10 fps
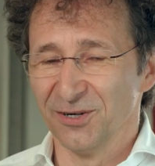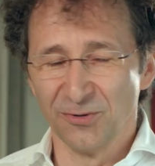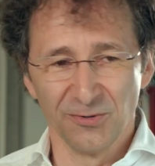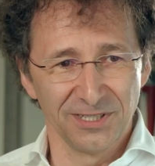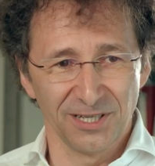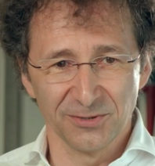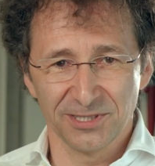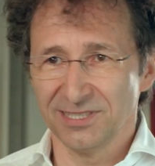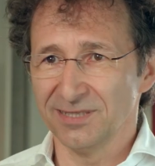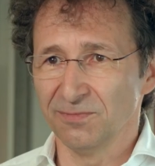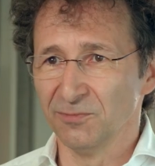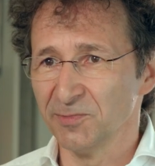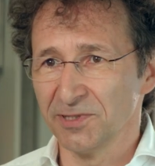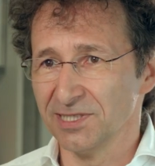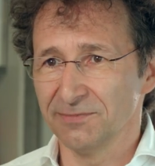Und außerdem muss
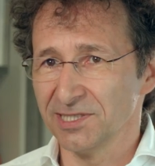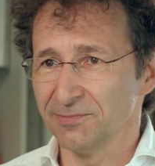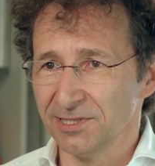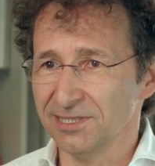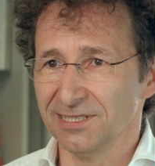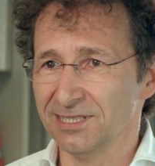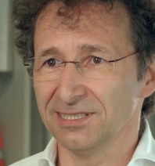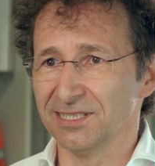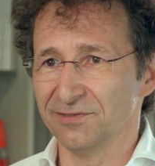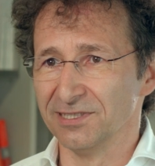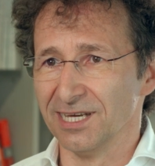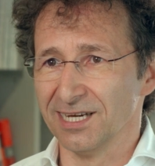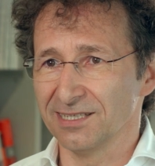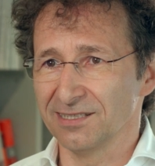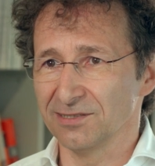man in der Mathematik nicht sehr viel
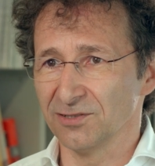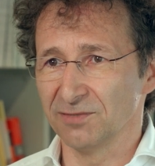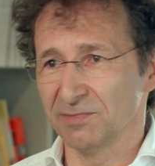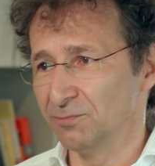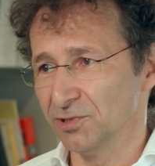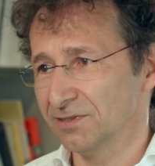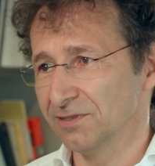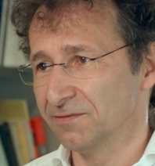lernen, sondern man muss